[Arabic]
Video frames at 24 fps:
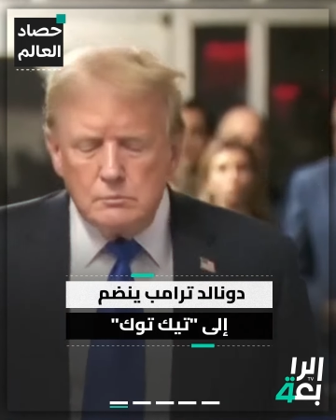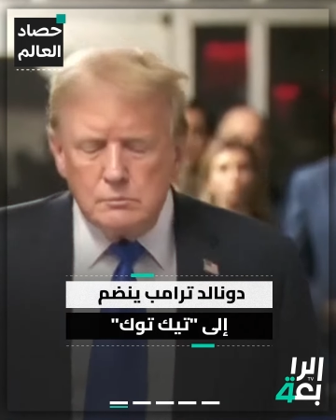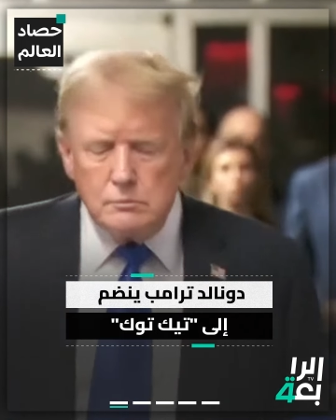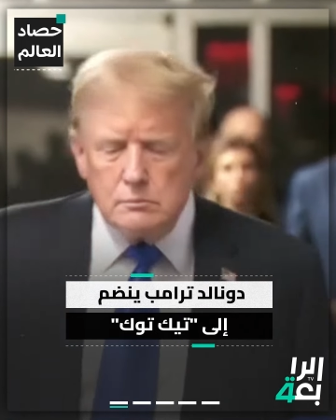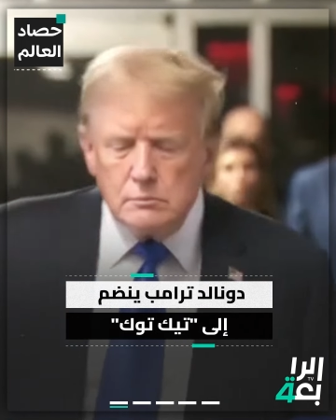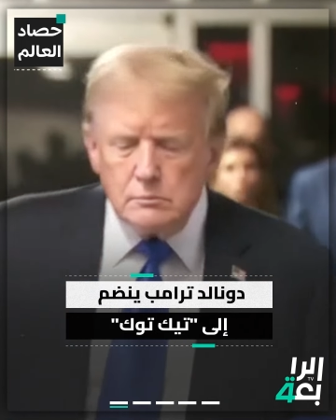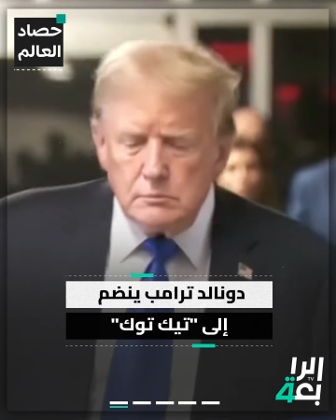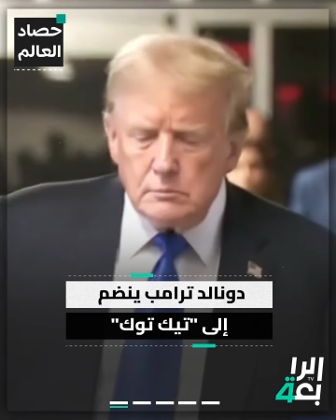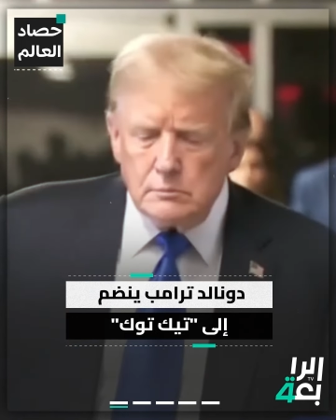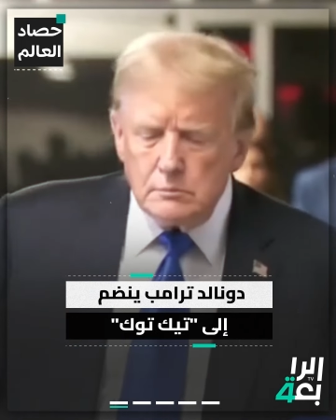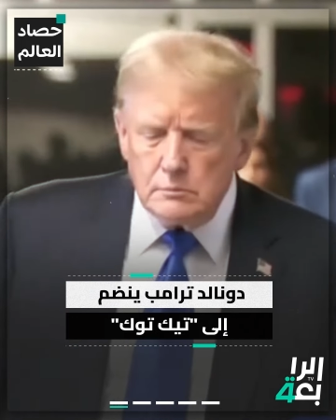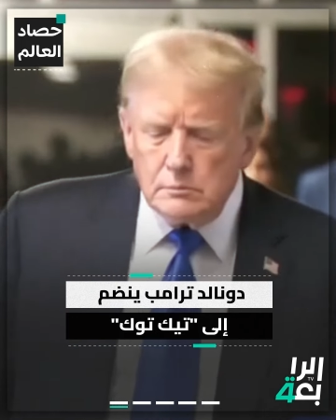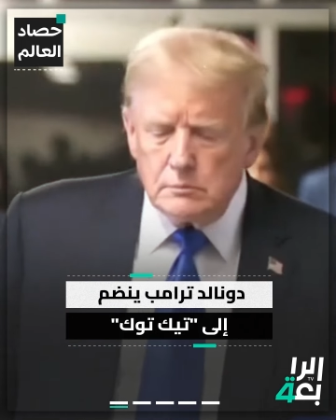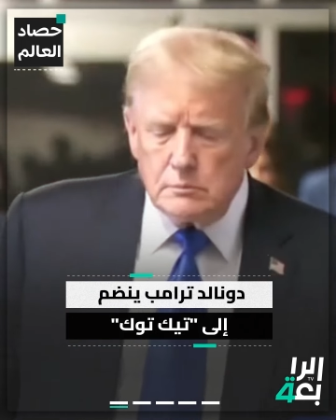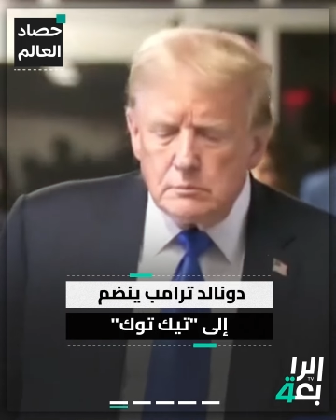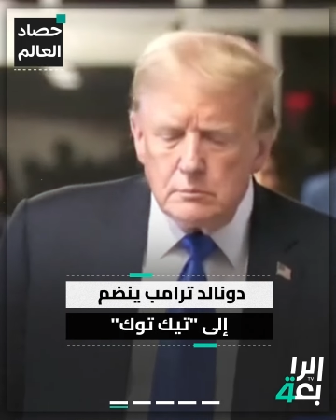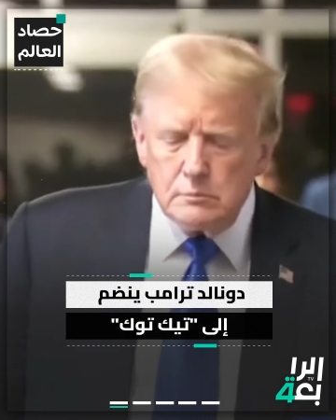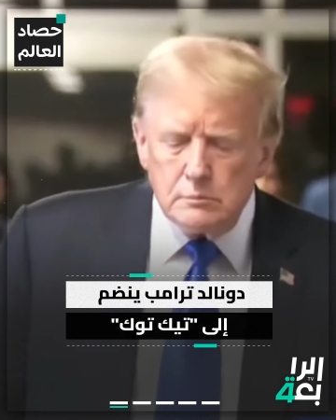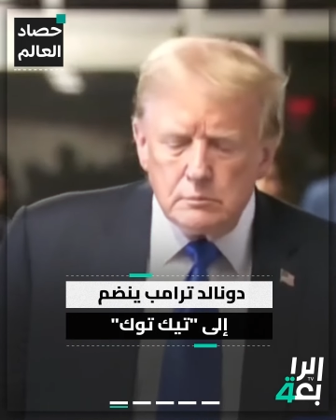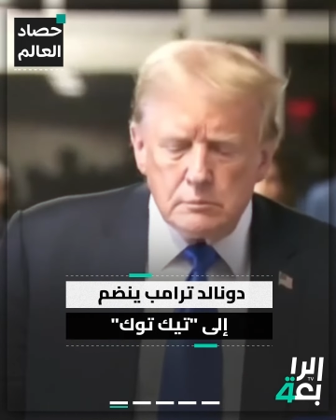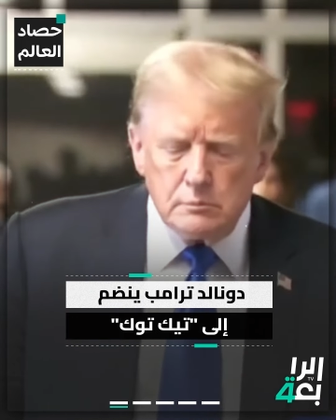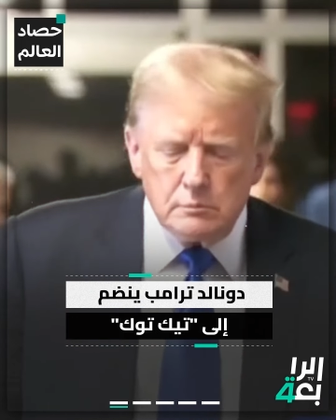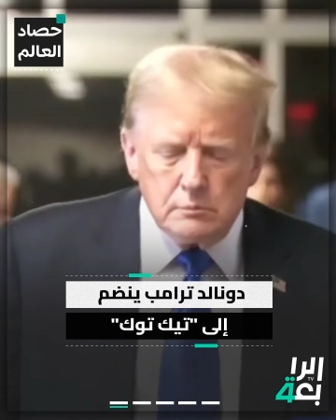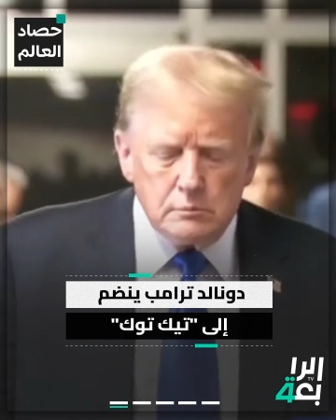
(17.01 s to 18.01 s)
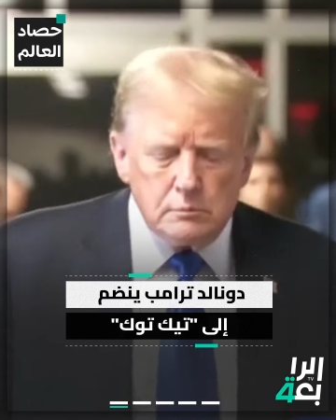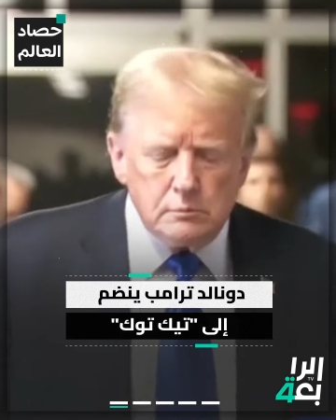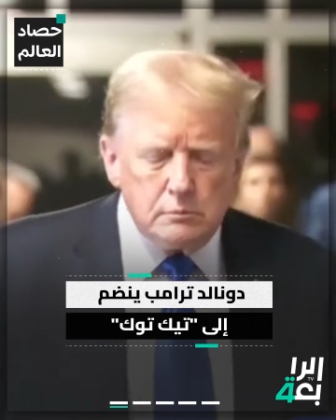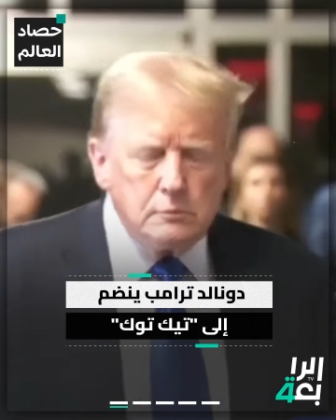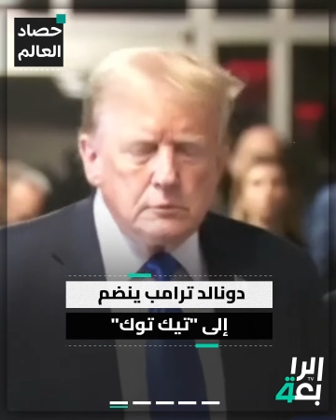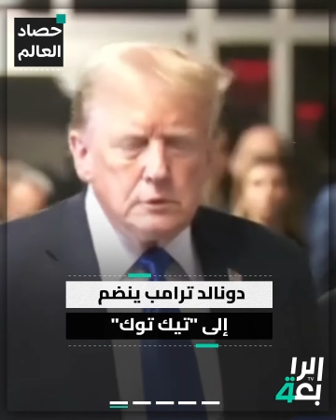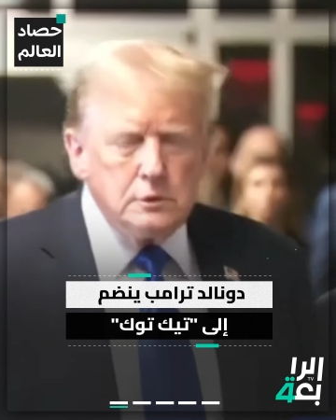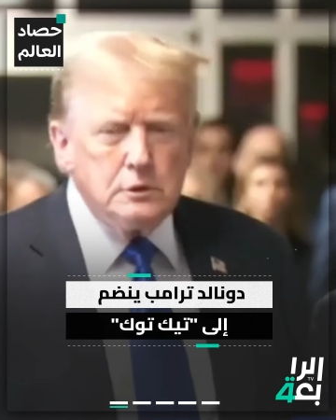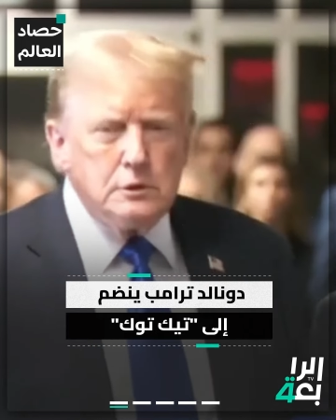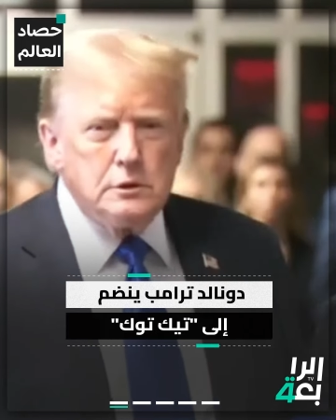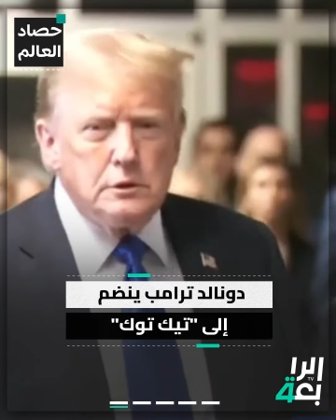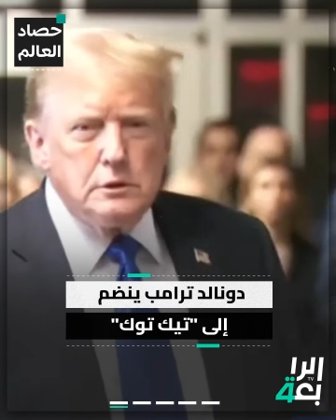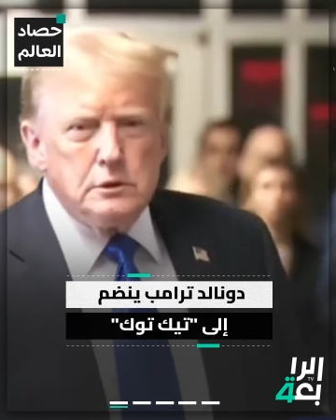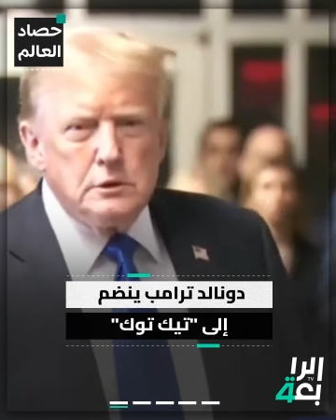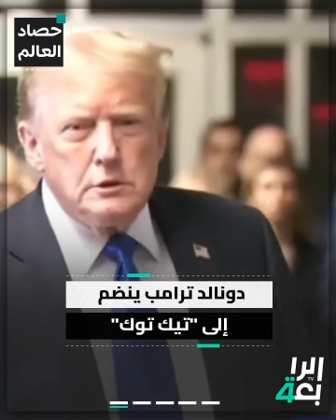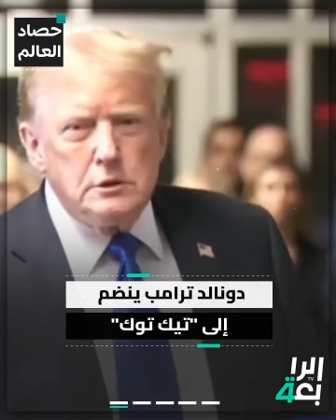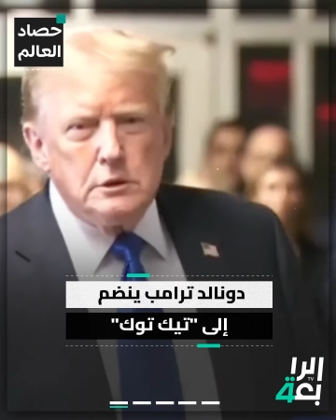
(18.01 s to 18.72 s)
مقطع فيديو على حسابه